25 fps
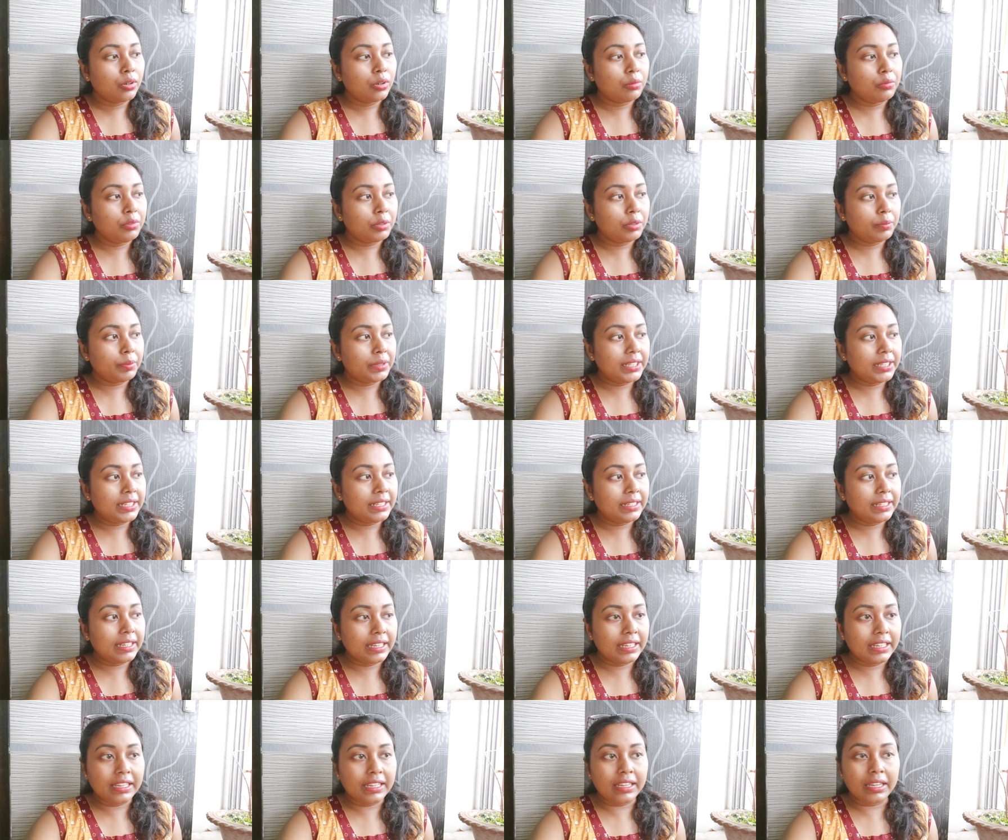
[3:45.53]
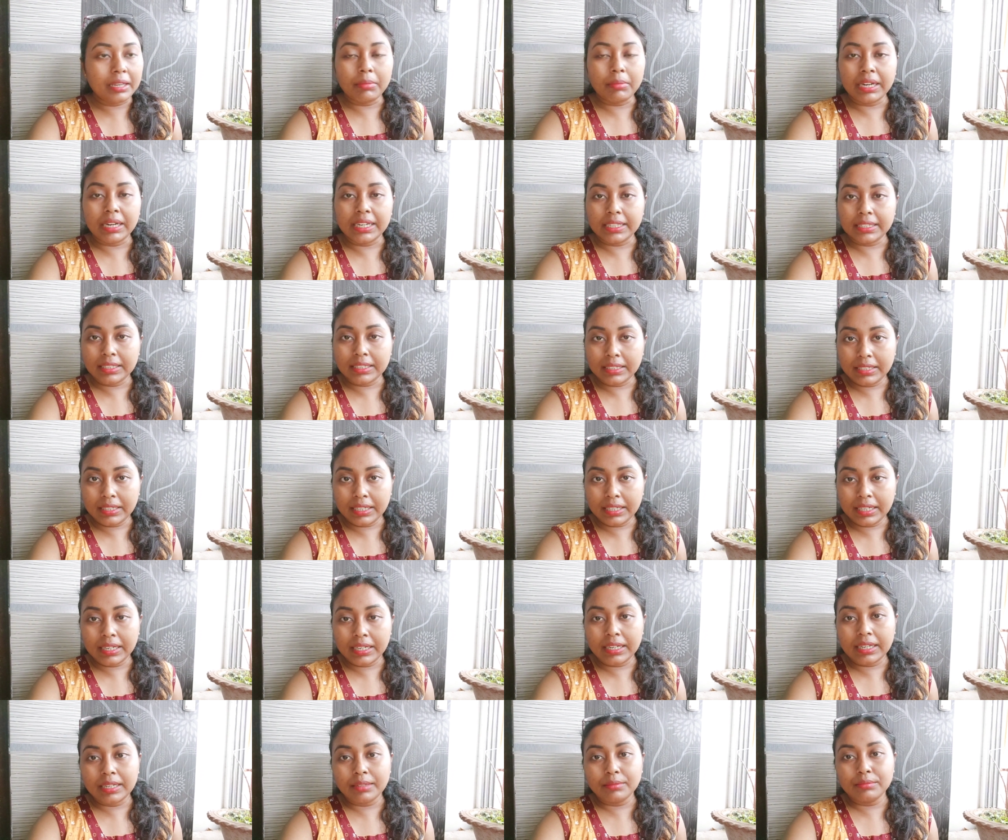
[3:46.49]
হোমিওপ্যাথি দেখিয়ে বাড়িতে
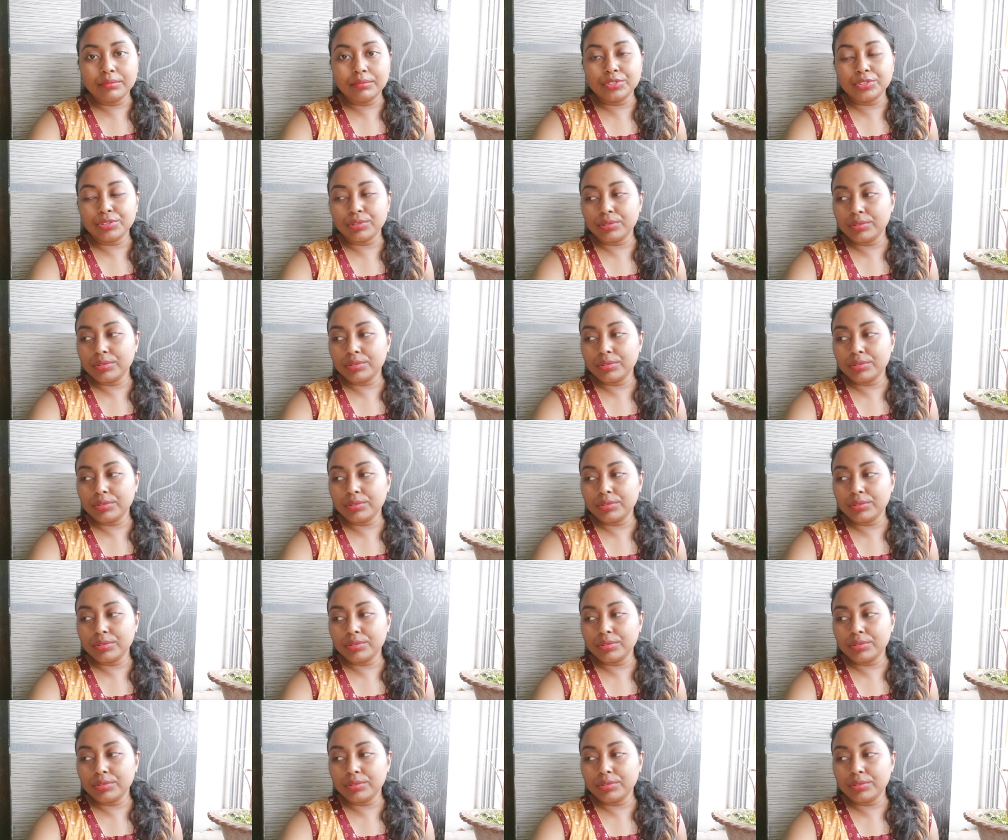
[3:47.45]
নিয়ে এলাম